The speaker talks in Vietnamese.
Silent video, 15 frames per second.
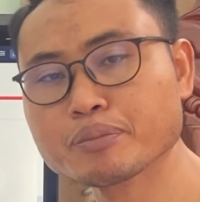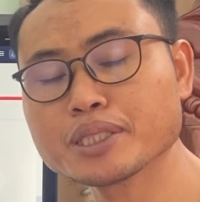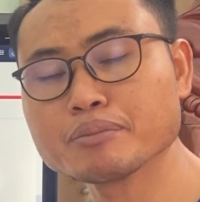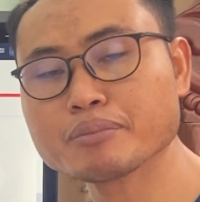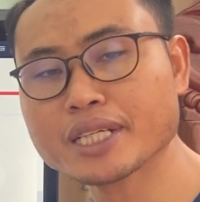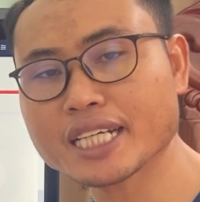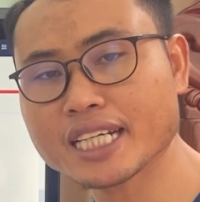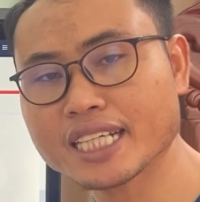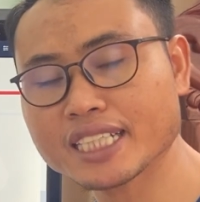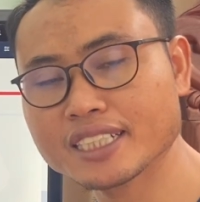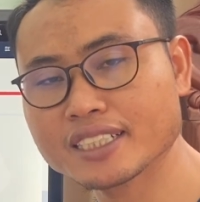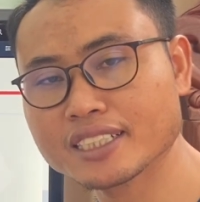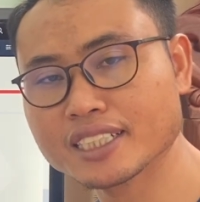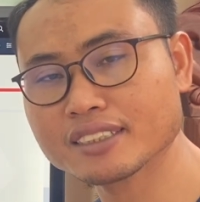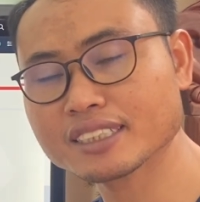thì
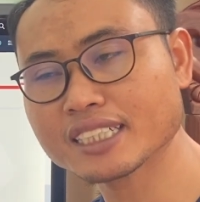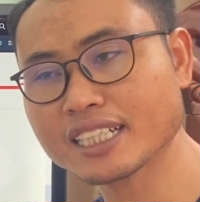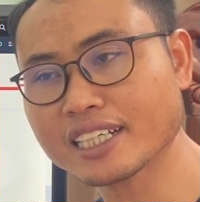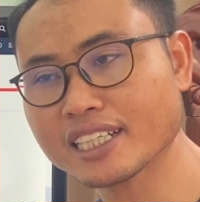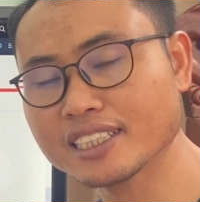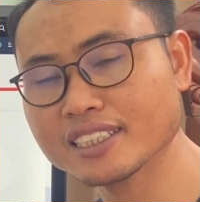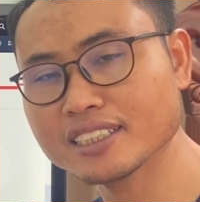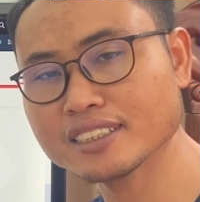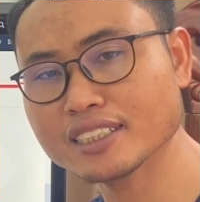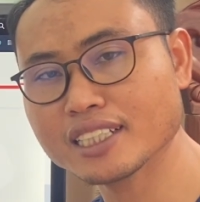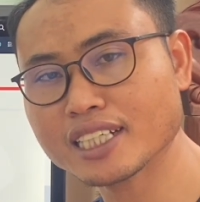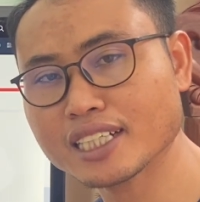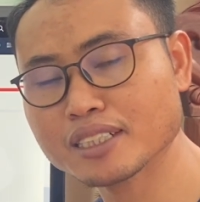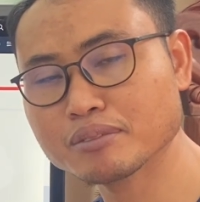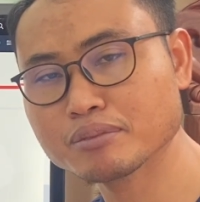mai nơi Thái gì
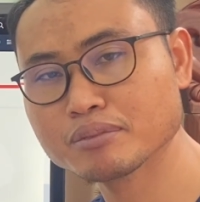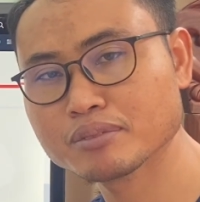đây